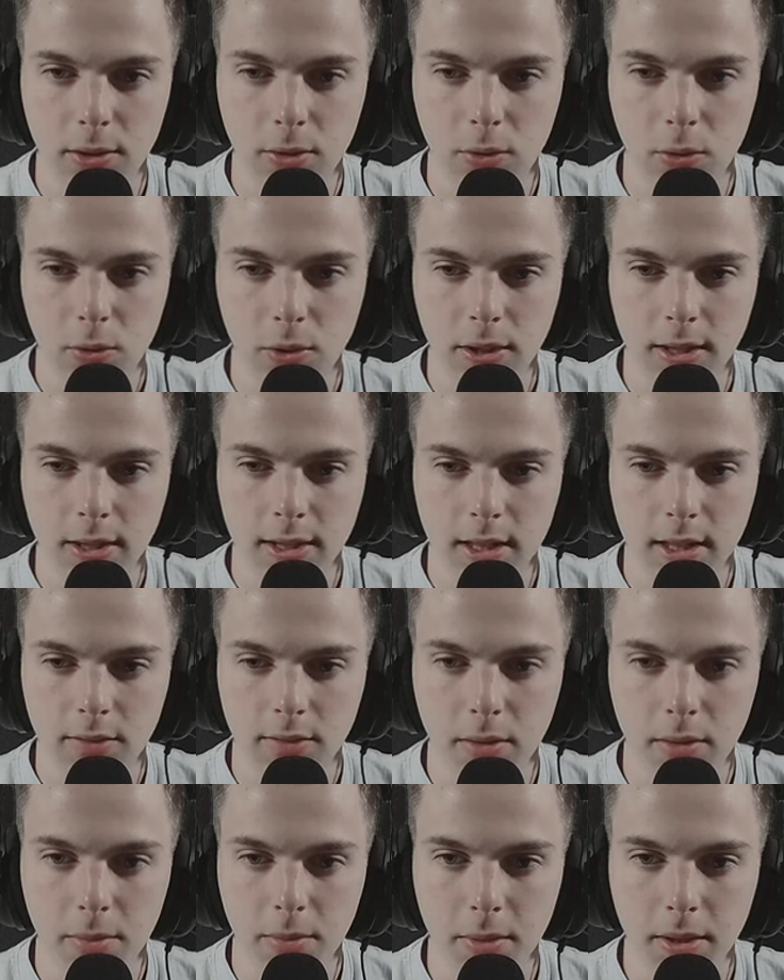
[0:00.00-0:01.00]
Oder ich kann
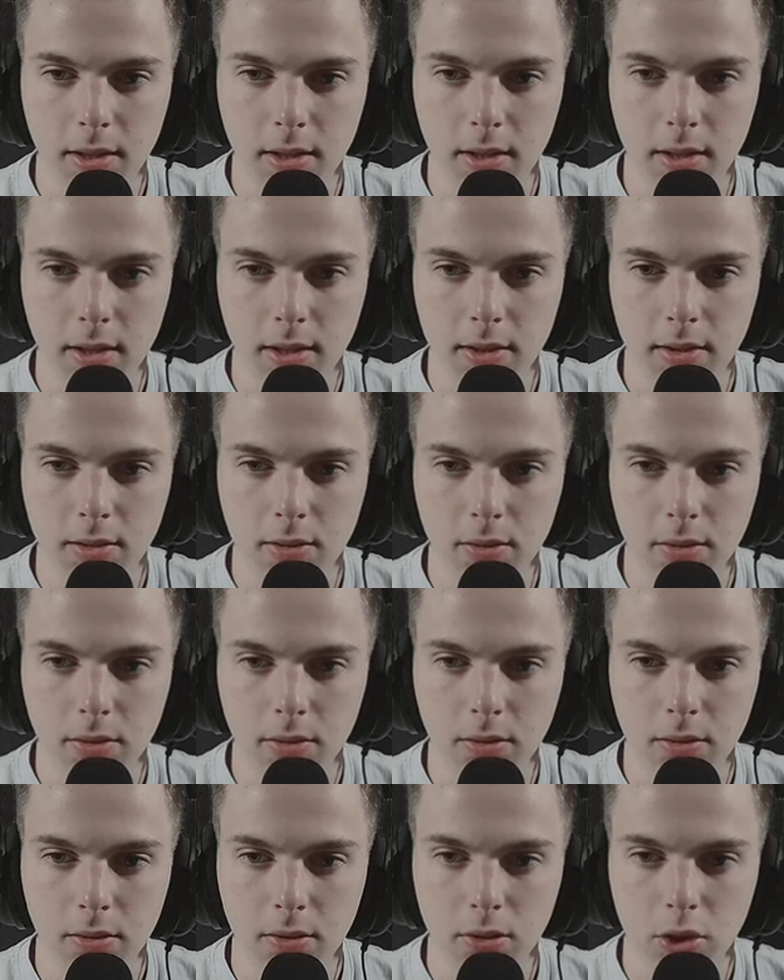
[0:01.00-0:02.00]

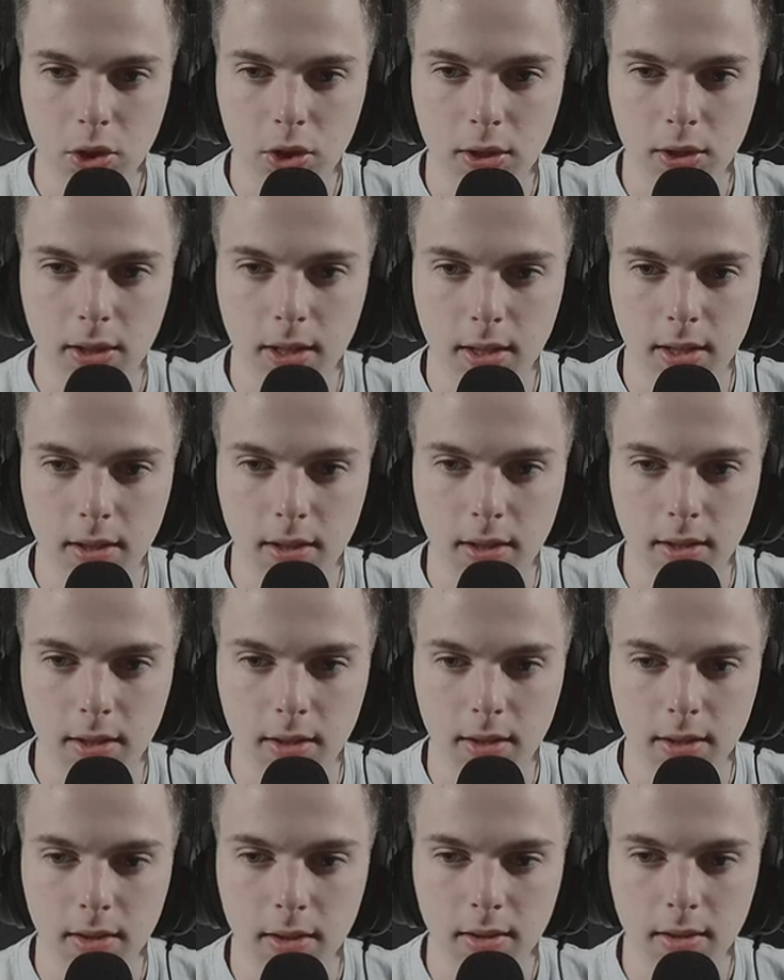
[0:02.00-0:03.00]
Fabrikleistung
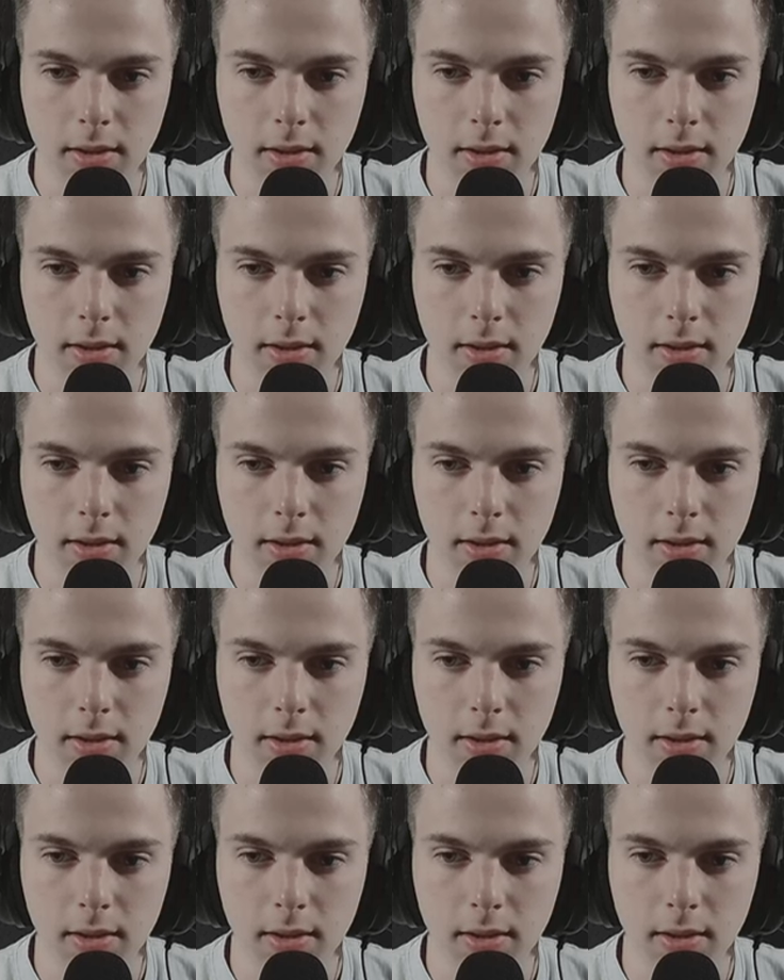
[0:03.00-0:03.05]
steigern.